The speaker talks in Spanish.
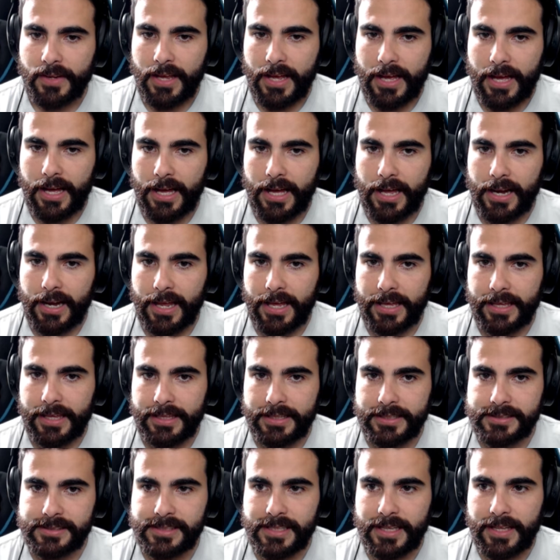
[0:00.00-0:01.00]
a la
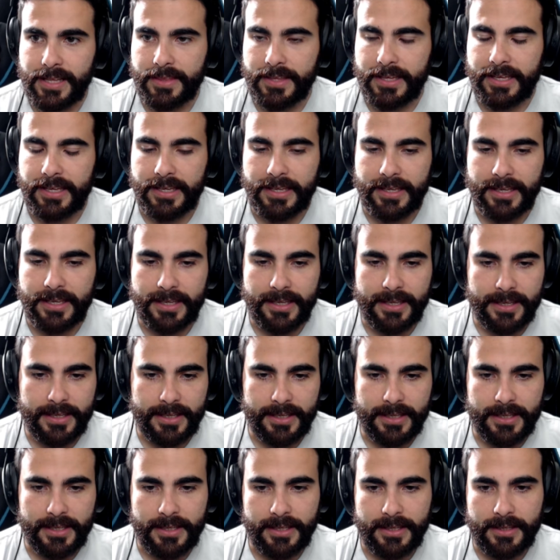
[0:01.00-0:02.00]
isla
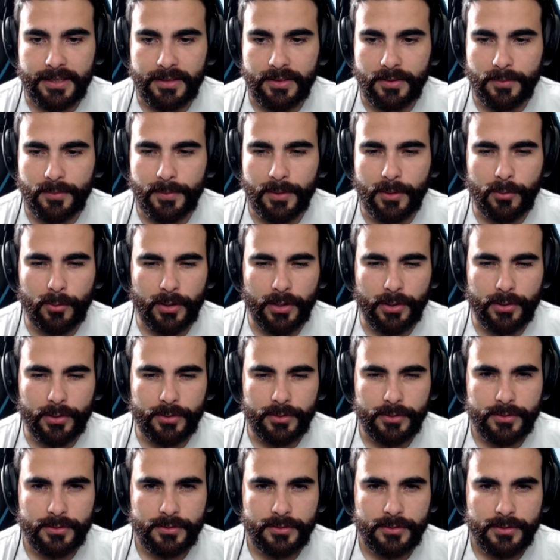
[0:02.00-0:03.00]
de... no me acuerdo.
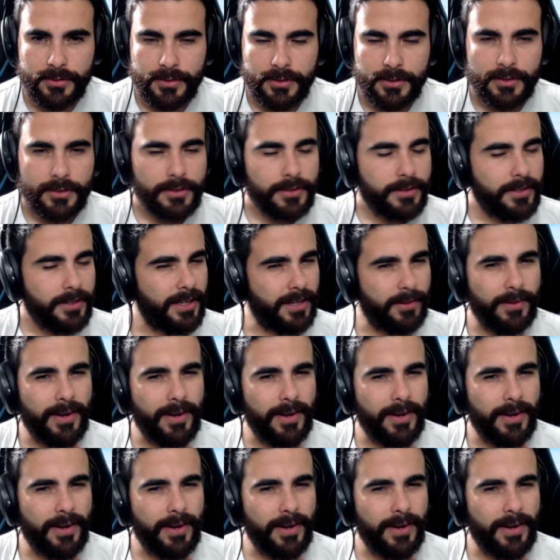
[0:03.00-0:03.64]
Era